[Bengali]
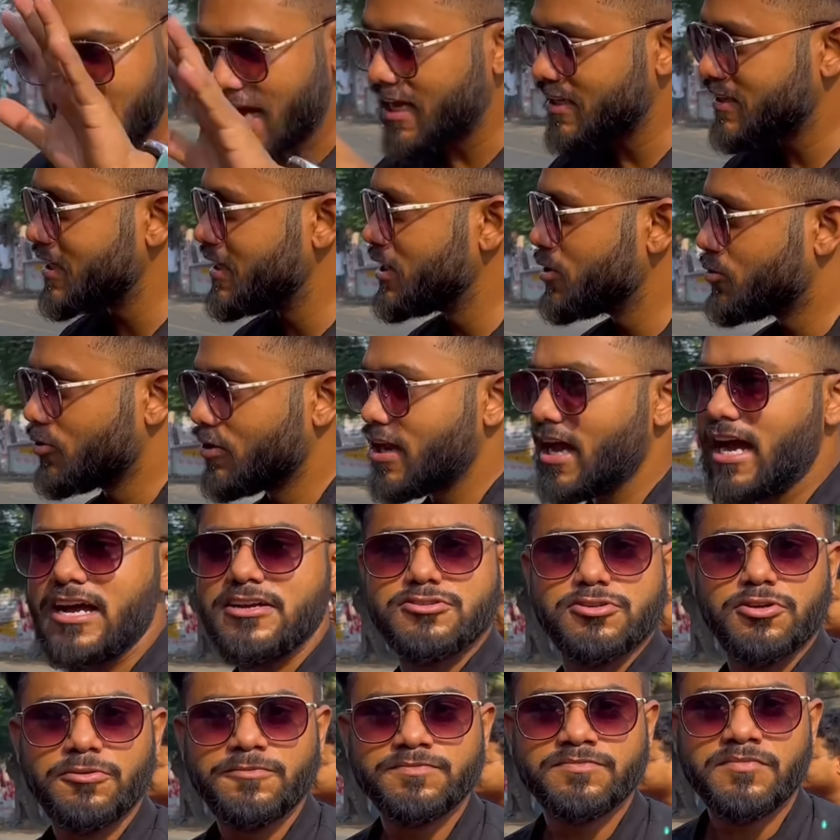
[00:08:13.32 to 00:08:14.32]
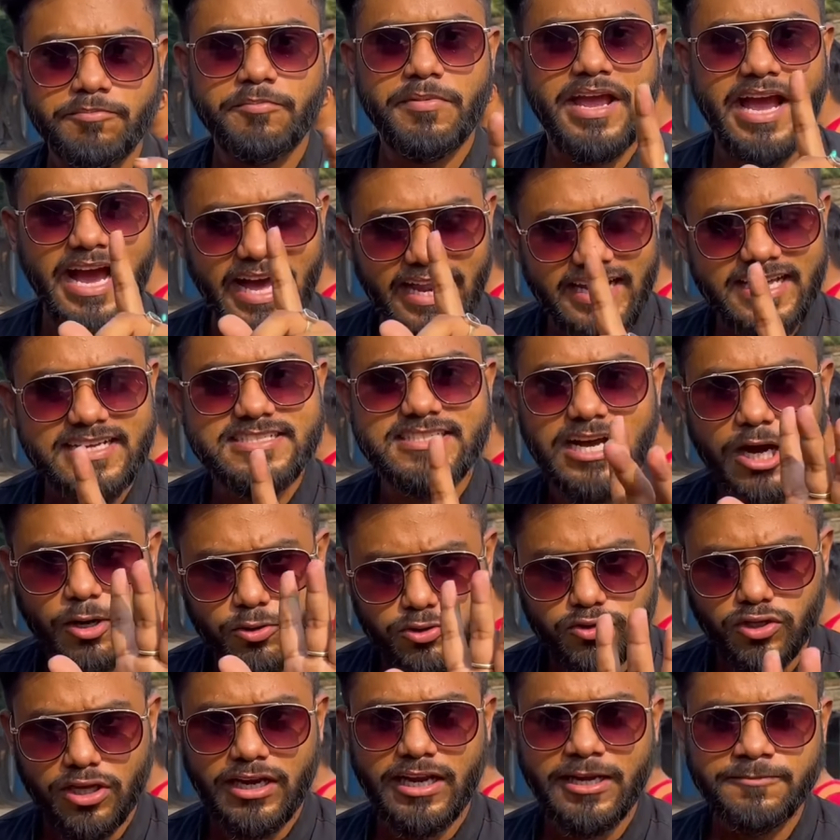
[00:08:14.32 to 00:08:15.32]
তাড়াতাড়ি করে আসো বেহালা
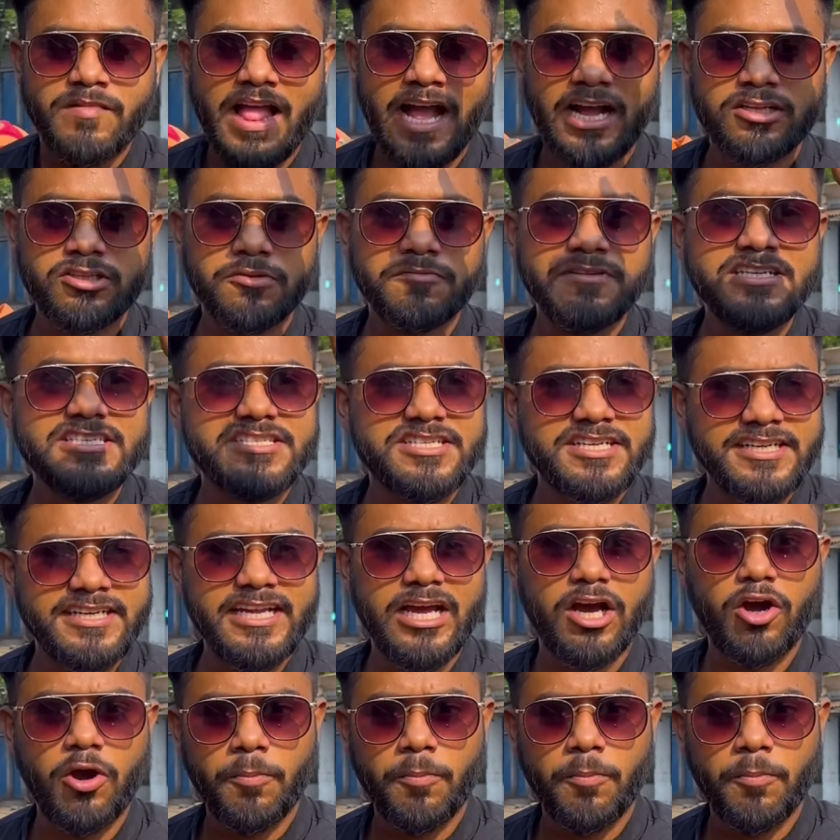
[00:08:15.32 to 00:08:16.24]
ঝাউতলা একদম ইস্ট ইন্ডিয়া